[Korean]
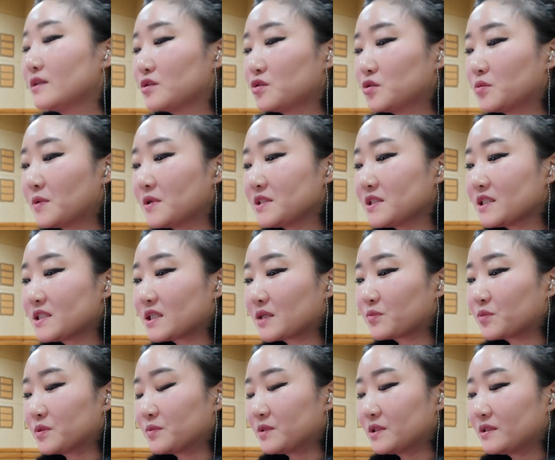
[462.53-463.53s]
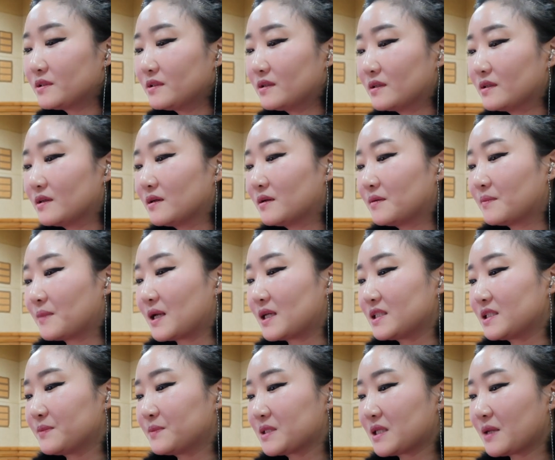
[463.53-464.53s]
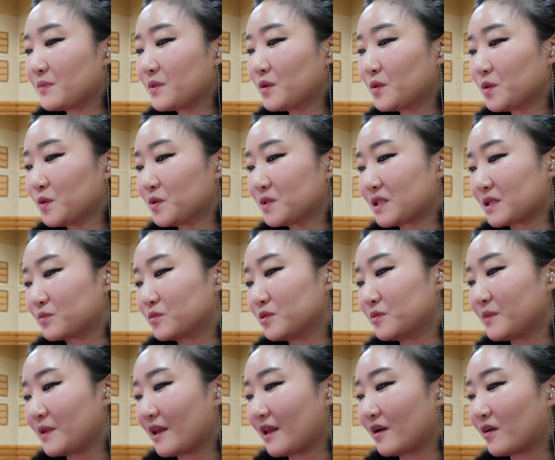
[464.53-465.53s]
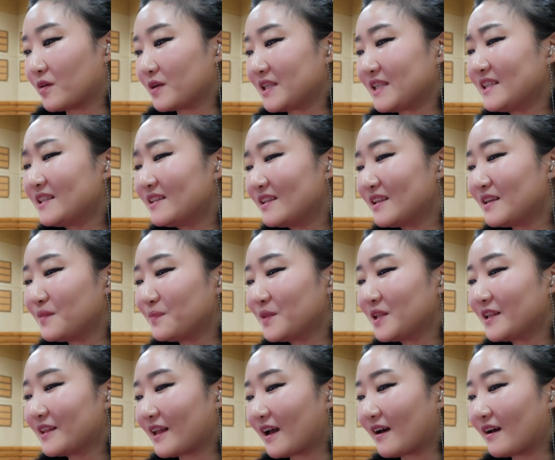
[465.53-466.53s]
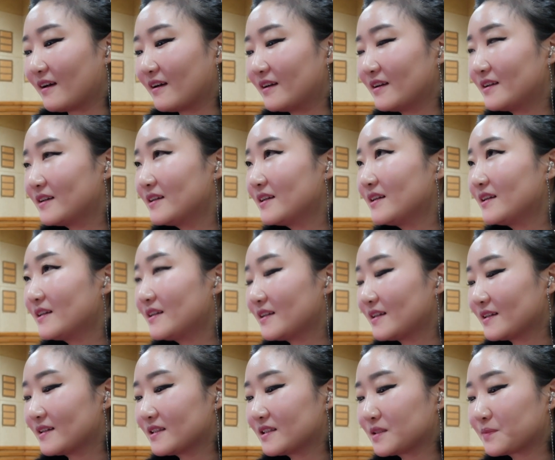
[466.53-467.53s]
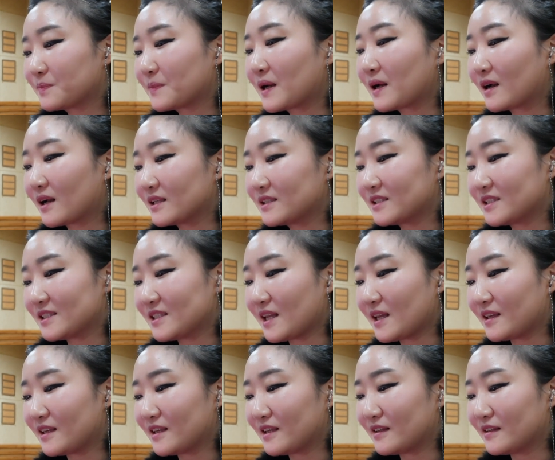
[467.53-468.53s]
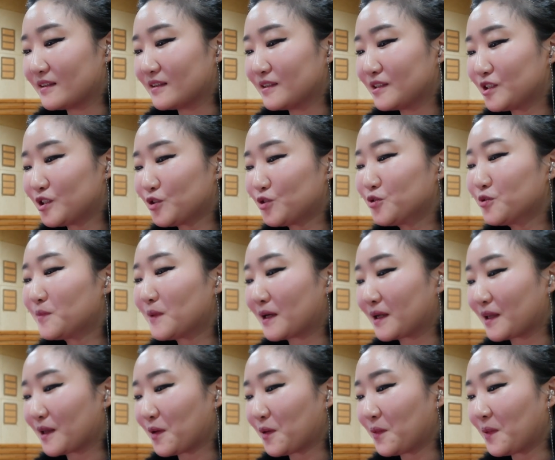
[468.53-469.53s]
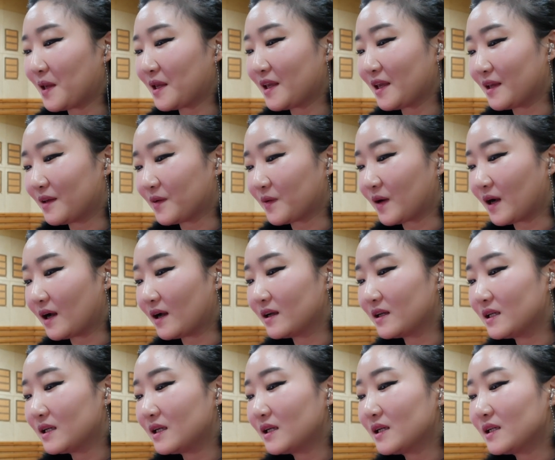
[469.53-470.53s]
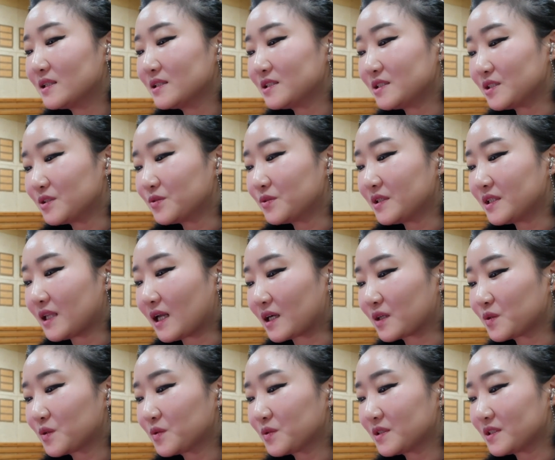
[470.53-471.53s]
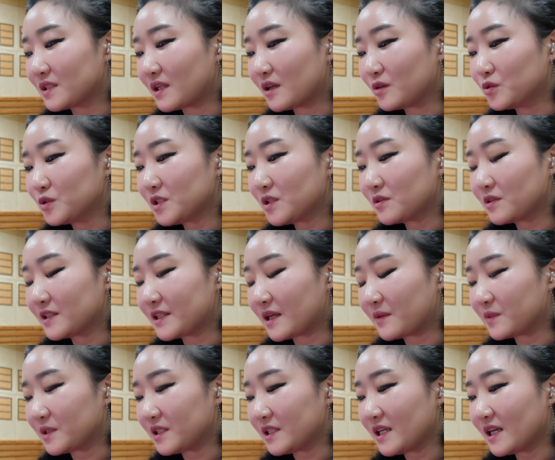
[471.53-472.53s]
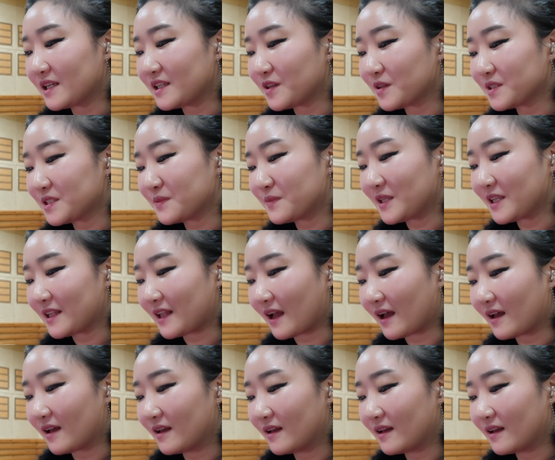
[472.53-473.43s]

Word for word: 두 번째 작품은 83년도 작품이에요. 이티입니다. E 식빵같이 생긴 지구 밖의 외계인과 지구인 악동들의 우정을 담은 이야기였습니다.